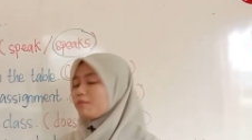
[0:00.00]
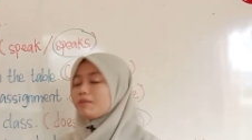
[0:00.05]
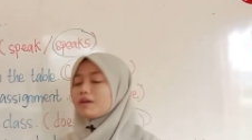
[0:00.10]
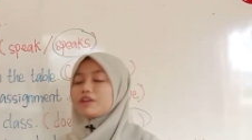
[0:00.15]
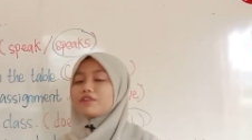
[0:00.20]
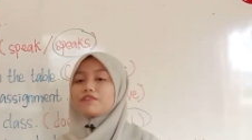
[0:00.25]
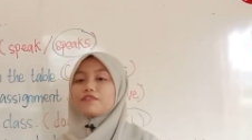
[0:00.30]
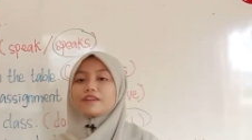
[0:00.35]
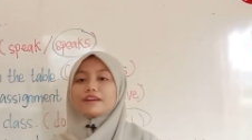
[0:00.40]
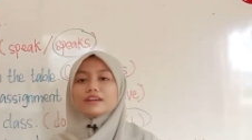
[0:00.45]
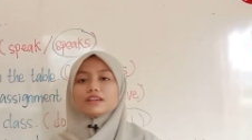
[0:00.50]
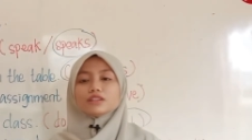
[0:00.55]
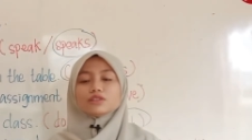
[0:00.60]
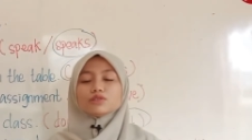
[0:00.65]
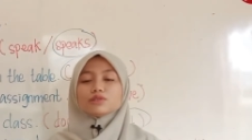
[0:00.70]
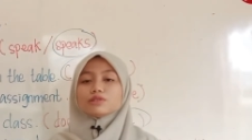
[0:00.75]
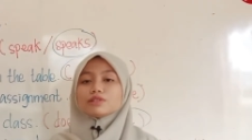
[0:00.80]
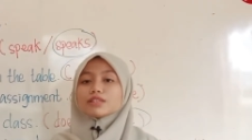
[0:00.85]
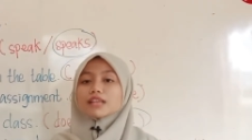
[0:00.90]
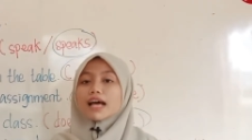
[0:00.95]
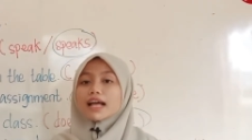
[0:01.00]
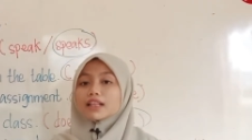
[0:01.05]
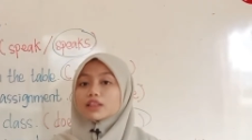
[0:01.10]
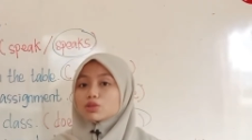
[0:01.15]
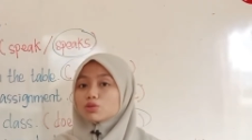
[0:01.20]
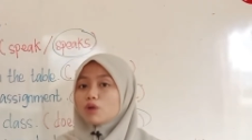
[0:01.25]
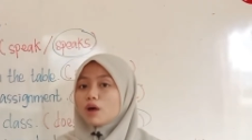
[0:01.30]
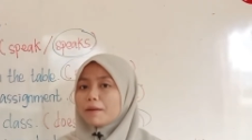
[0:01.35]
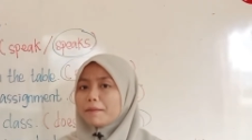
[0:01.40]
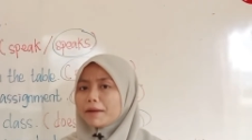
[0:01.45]
My friend itu
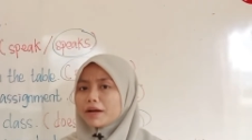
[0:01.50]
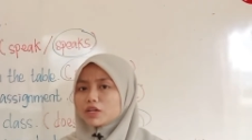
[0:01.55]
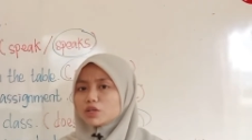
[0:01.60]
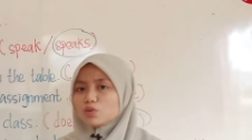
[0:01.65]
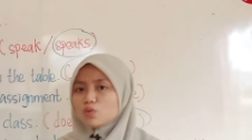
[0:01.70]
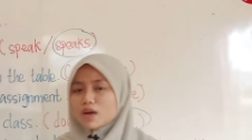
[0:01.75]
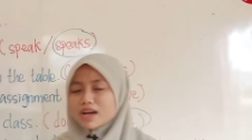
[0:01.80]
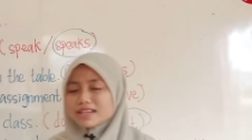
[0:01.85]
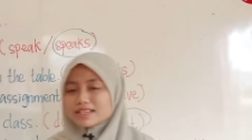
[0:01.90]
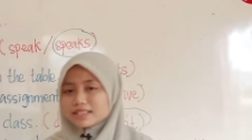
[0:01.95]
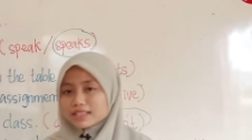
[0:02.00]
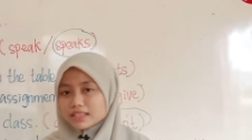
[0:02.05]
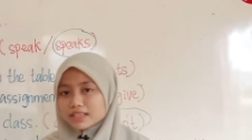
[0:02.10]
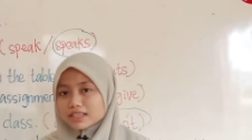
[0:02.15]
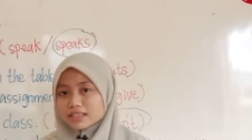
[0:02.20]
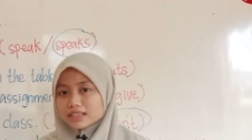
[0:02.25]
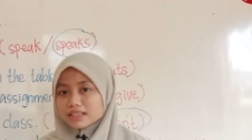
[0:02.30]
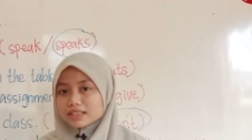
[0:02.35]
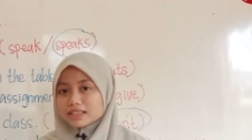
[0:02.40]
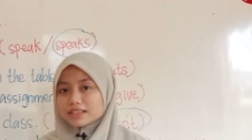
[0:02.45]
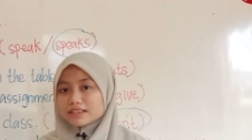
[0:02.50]
satu apa dua sih?